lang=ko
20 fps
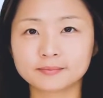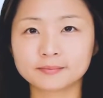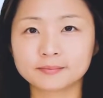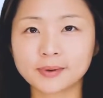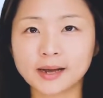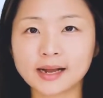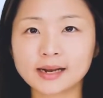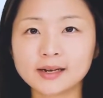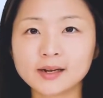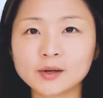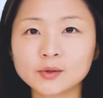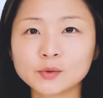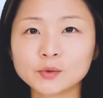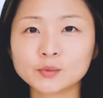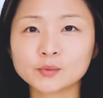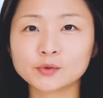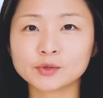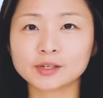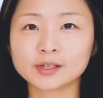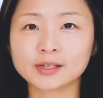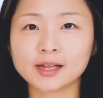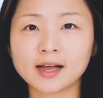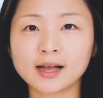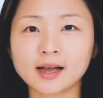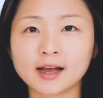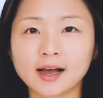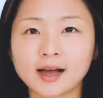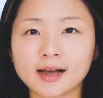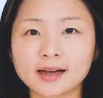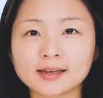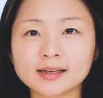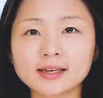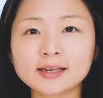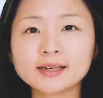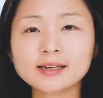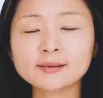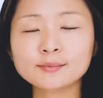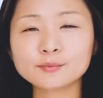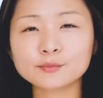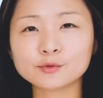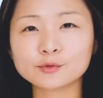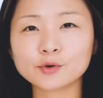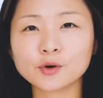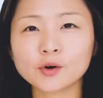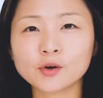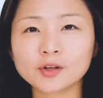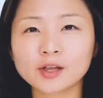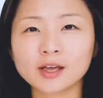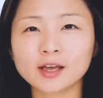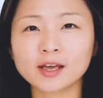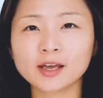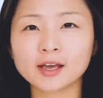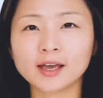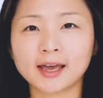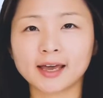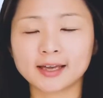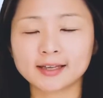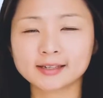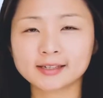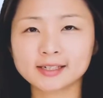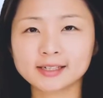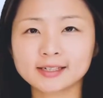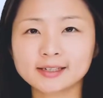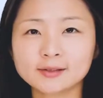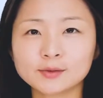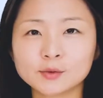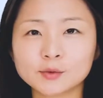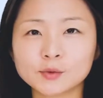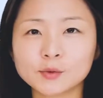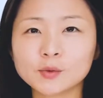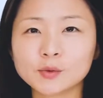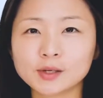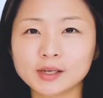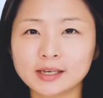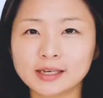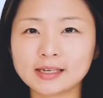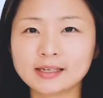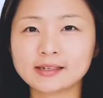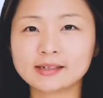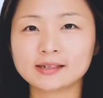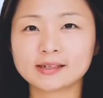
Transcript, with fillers: 반려동물이나 아끼는 물건에 애칭으로 it